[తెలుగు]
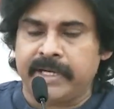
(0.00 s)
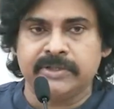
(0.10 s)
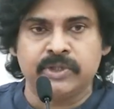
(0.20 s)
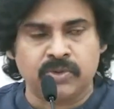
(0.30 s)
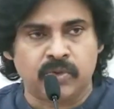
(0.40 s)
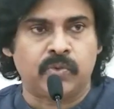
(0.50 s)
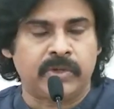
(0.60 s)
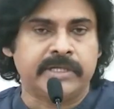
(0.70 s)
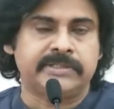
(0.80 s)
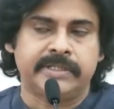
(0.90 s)
భారతదేశంలో ఒకటి
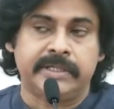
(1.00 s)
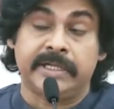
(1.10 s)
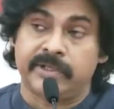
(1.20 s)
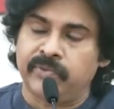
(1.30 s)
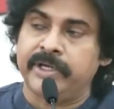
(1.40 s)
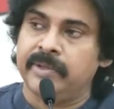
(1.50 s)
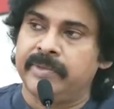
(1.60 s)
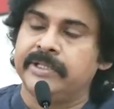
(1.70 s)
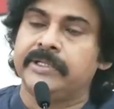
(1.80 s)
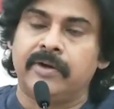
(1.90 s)
ఉండాల్సింది అంటే రెఫరెండం
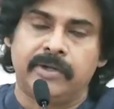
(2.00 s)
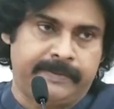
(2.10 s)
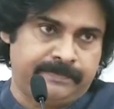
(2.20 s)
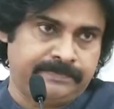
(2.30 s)
అనేది కావాలి